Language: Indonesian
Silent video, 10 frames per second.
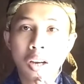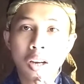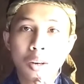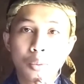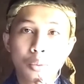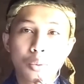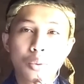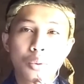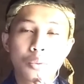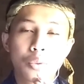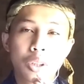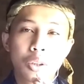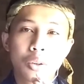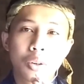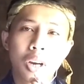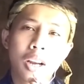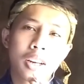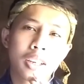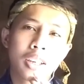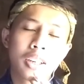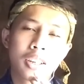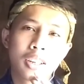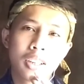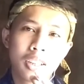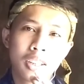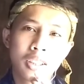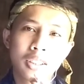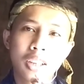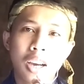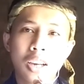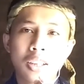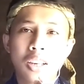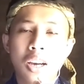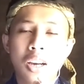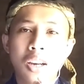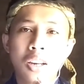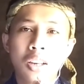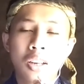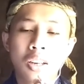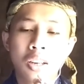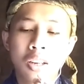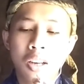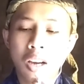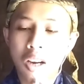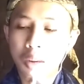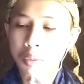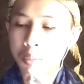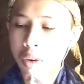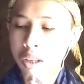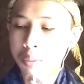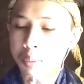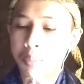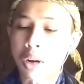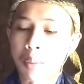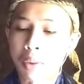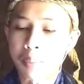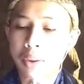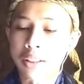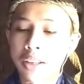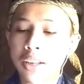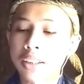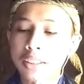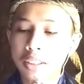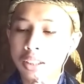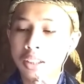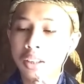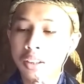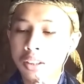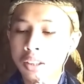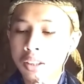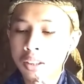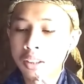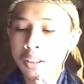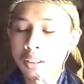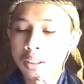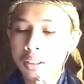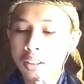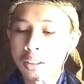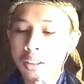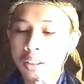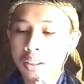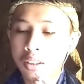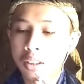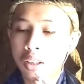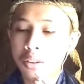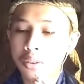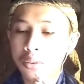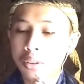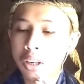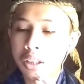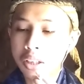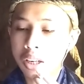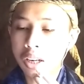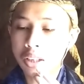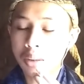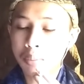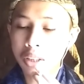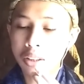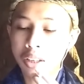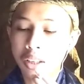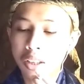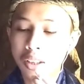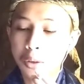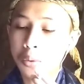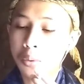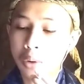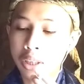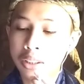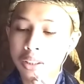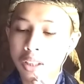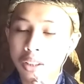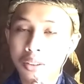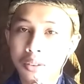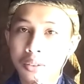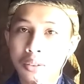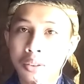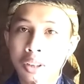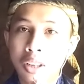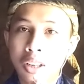uh, untuk video kali ini saya akan membahas beberapa materi sih uh, dan juga ini ada materi request yaitu